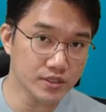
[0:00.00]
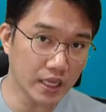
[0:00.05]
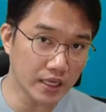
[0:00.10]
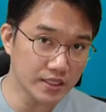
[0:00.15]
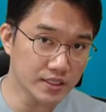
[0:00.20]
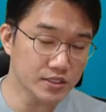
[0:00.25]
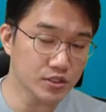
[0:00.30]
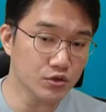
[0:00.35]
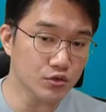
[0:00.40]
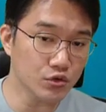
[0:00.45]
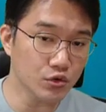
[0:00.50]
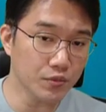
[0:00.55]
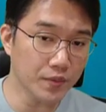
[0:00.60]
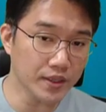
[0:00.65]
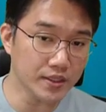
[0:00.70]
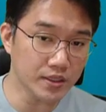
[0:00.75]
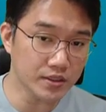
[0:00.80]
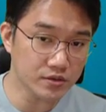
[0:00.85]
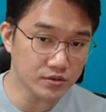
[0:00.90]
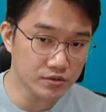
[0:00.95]
단기적으로
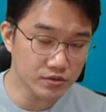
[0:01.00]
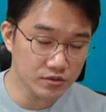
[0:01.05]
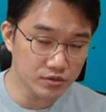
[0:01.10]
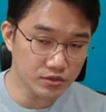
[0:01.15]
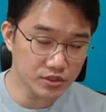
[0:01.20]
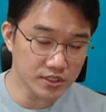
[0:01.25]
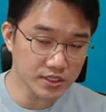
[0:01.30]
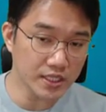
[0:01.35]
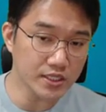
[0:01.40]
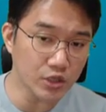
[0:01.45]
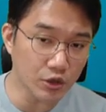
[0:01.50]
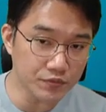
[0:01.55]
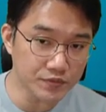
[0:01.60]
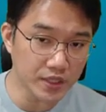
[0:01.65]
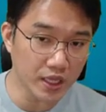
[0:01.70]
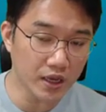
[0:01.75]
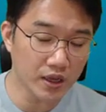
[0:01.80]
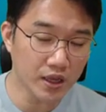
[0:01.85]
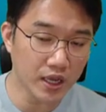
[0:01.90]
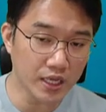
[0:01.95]
만약 시간이
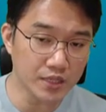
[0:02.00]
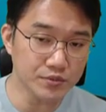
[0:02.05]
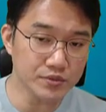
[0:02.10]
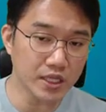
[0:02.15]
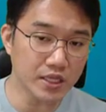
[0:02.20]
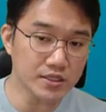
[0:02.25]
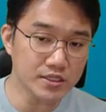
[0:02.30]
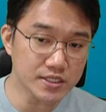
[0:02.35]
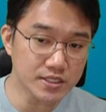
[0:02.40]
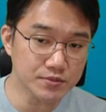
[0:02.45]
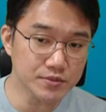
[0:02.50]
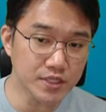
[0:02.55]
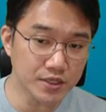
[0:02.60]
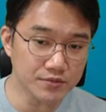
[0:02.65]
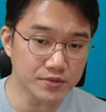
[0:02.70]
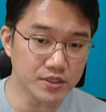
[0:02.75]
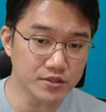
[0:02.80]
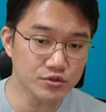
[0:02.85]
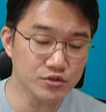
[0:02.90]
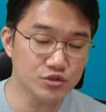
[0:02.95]
없다 아니면 난 지금
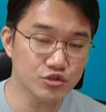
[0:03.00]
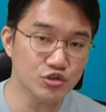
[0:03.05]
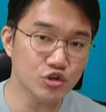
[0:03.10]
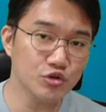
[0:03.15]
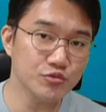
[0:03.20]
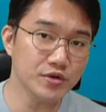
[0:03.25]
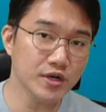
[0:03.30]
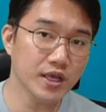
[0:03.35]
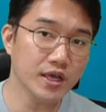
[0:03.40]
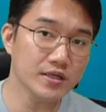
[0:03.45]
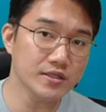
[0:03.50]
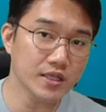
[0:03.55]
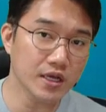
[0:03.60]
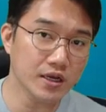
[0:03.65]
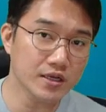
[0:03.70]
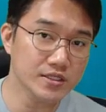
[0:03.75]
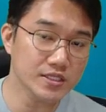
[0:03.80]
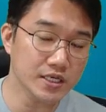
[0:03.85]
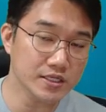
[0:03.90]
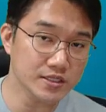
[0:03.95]
당자 취업을 해야
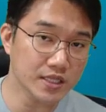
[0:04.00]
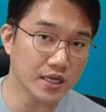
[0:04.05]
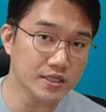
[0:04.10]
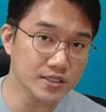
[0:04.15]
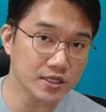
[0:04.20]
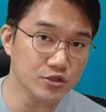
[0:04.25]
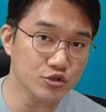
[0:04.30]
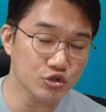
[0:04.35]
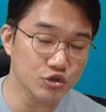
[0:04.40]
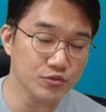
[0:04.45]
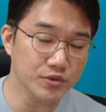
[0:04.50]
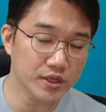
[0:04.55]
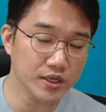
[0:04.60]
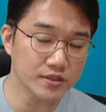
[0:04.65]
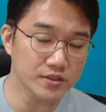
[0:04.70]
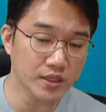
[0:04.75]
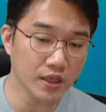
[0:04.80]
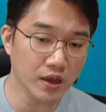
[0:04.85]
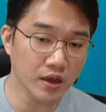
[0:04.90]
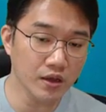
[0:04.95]
한다 당장 취업을 해야
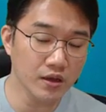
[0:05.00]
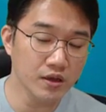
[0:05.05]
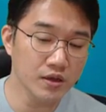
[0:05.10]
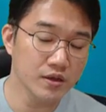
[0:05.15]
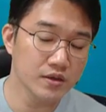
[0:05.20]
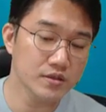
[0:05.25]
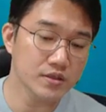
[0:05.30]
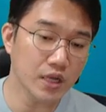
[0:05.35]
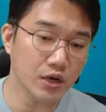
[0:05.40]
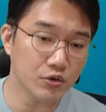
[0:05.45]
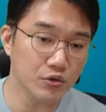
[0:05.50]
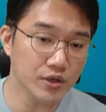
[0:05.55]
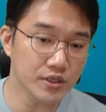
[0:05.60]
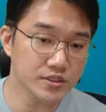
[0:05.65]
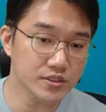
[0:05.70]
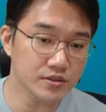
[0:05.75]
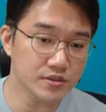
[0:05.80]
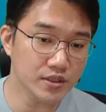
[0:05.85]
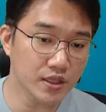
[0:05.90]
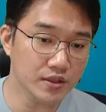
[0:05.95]
한다 라고
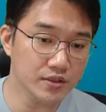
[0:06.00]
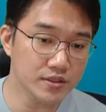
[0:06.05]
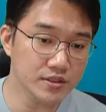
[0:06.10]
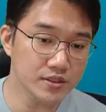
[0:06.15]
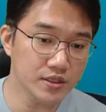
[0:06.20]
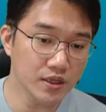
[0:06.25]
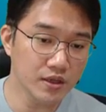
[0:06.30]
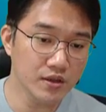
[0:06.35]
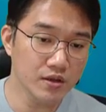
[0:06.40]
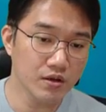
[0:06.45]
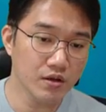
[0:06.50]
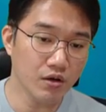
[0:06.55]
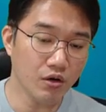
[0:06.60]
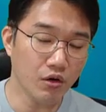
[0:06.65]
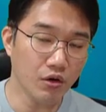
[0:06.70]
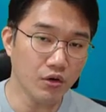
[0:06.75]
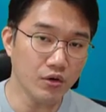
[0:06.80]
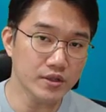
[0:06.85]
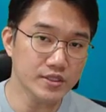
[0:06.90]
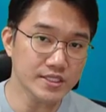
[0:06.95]
했을 때는
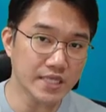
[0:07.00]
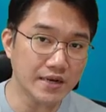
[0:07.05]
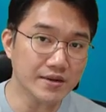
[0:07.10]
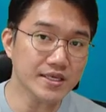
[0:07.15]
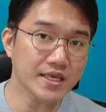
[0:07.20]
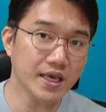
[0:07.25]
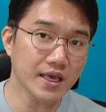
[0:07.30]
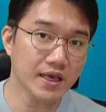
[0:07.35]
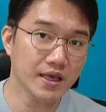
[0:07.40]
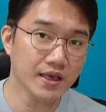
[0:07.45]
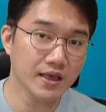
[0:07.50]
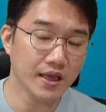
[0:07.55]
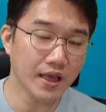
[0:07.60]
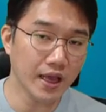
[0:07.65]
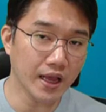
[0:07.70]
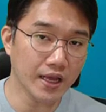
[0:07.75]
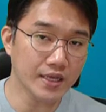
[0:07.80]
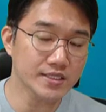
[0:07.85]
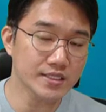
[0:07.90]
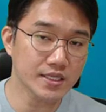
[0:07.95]
어, 짧게
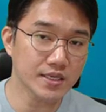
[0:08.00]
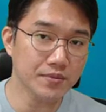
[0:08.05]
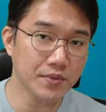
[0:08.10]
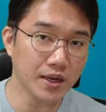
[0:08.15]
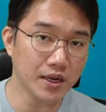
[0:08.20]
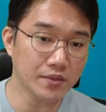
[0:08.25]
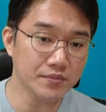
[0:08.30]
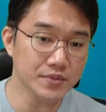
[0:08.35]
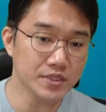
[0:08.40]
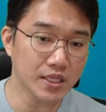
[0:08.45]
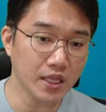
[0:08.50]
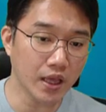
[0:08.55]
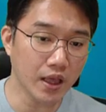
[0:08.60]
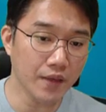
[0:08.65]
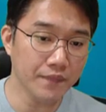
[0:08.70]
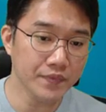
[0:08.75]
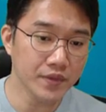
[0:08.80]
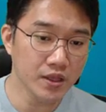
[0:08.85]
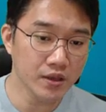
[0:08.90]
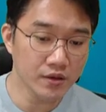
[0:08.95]
아, 하시기
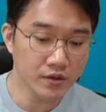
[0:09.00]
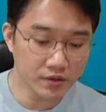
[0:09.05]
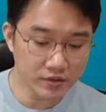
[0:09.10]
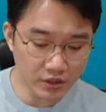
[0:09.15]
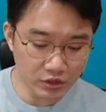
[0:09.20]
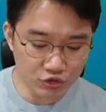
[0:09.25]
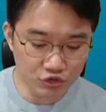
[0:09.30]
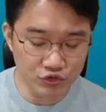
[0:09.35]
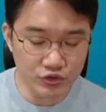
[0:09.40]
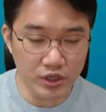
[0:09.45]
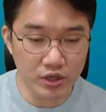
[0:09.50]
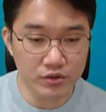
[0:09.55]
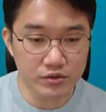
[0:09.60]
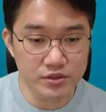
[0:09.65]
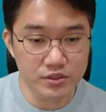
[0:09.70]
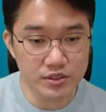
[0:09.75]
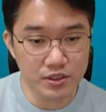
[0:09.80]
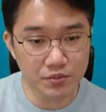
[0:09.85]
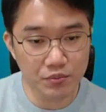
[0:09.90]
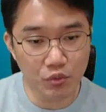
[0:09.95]
바랍니다 근데 중요한
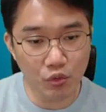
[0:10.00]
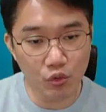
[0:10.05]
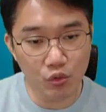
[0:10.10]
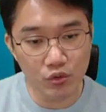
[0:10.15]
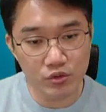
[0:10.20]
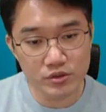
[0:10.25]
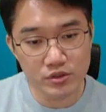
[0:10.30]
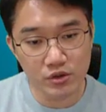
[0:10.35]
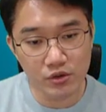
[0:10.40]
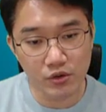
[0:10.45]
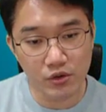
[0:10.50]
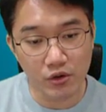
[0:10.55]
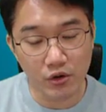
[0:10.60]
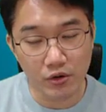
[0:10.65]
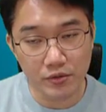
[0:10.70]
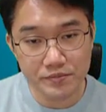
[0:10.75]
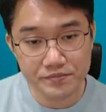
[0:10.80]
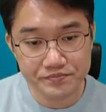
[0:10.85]
것은 이제 보고서예요